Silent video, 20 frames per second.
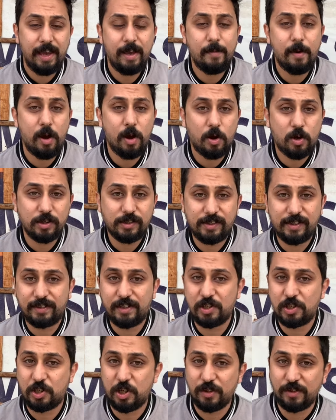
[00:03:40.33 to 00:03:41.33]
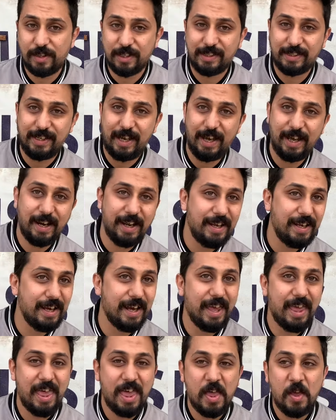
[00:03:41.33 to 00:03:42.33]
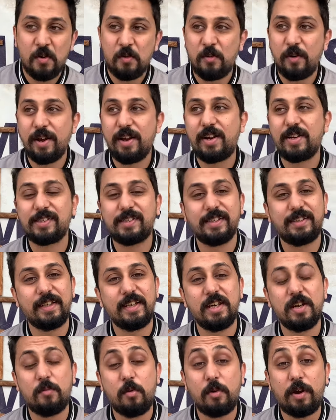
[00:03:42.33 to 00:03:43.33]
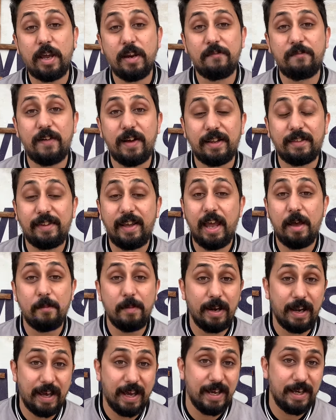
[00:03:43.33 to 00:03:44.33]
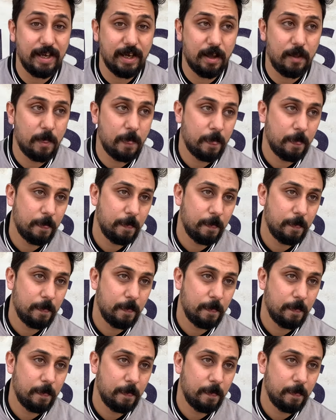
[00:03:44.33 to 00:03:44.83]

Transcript: ايه بقى قصه الشنطه السحريه وايه قصه ان ممكن فرد يعمل غيه